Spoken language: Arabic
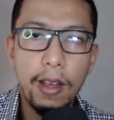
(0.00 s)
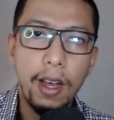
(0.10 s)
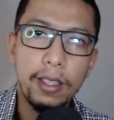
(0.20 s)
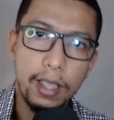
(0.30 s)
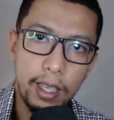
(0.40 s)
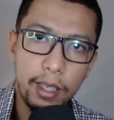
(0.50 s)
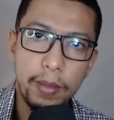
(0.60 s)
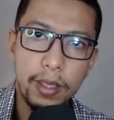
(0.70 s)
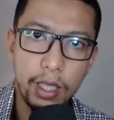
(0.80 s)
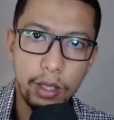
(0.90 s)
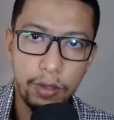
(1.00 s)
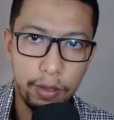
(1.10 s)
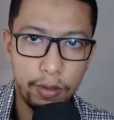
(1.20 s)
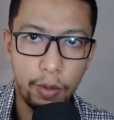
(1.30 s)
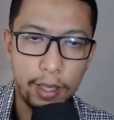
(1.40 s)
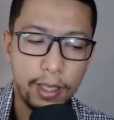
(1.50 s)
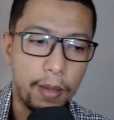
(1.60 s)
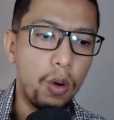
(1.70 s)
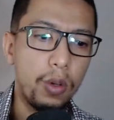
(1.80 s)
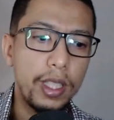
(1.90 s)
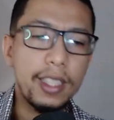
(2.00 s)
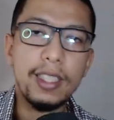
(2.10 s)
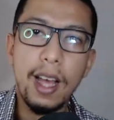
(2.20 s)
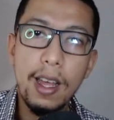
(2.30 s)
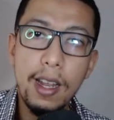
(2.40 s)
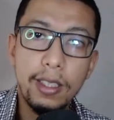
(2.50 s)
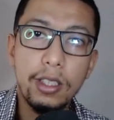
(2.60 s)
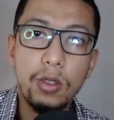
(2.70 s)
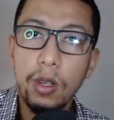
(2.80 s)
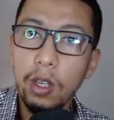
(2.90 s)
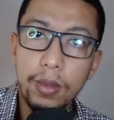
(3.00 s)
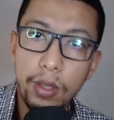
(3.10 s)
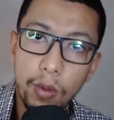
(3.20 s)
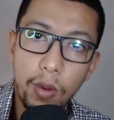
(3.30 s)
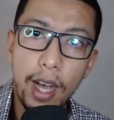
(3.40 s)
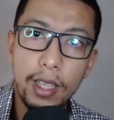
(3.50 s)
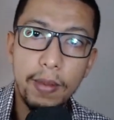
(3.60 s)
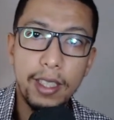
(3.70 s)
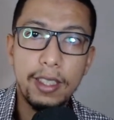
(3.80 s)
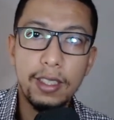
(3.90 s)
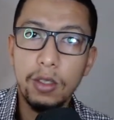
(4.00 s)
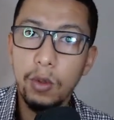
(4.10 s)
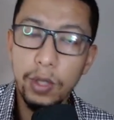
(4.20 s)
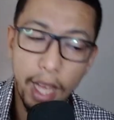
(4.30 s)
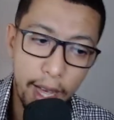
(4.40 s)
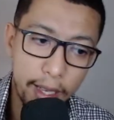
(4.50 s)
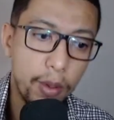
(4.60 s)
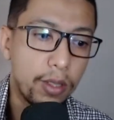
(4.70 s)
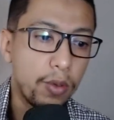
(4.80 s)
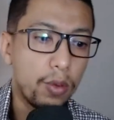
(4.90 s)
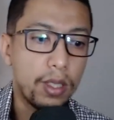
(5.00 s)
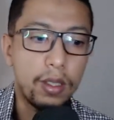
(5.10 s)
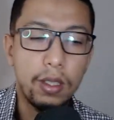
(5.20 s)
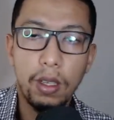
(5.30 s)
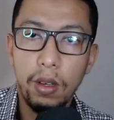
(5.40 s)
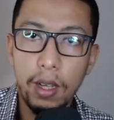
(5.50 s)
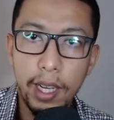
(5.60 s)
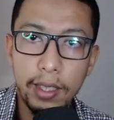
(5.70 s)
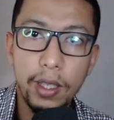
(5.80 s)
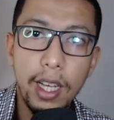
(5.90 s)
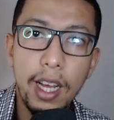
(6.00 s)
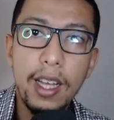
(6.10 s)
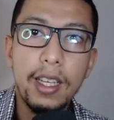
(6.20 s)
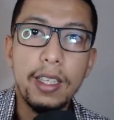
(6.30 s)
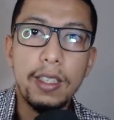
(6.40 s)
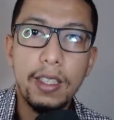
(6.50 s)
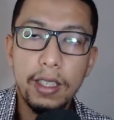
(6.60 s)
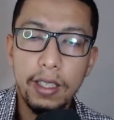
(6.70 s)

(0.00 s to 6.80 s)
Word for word: عن طريق ميساج في, في الواتساب وديك الساعه اللي احتجتوا انكم تسولوا احد من الاساتذه تسولوني انا ولا تسولوا الاستاذ علاء الدين هذا كي